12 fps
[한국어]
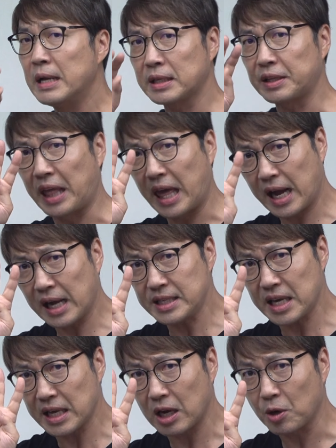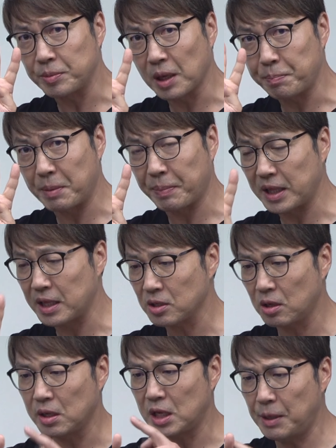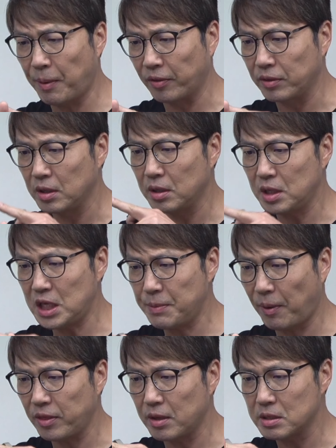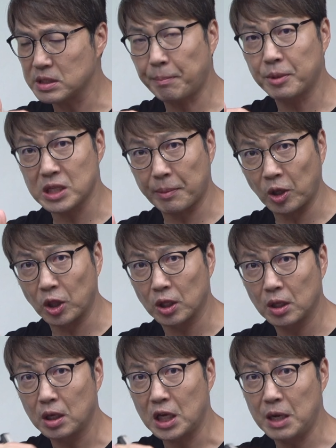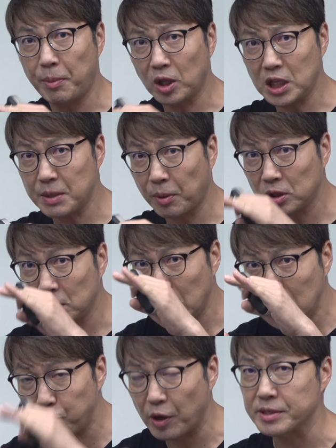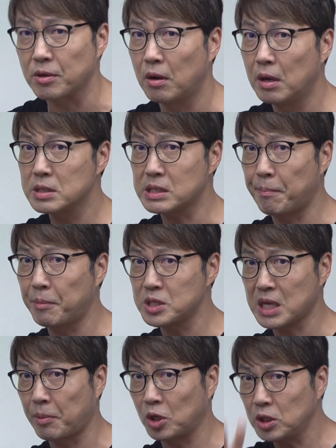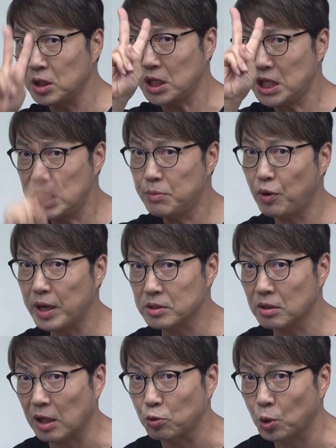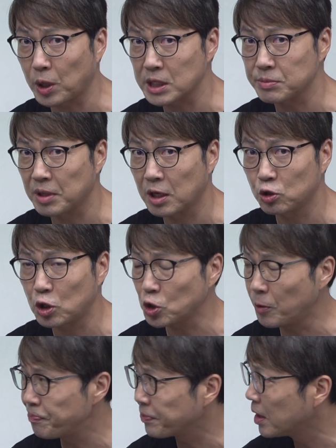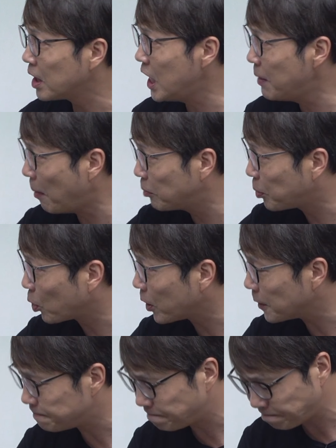제가 네 가지 얘기를 할 겁니다. 비판에 대해서 1번, 2번, 3번, 4번 1번, 2번은 1부에서 3번, 4번은 2부에서 다루도록 하겠습니다. 됐죠? 1번부터 볼게요.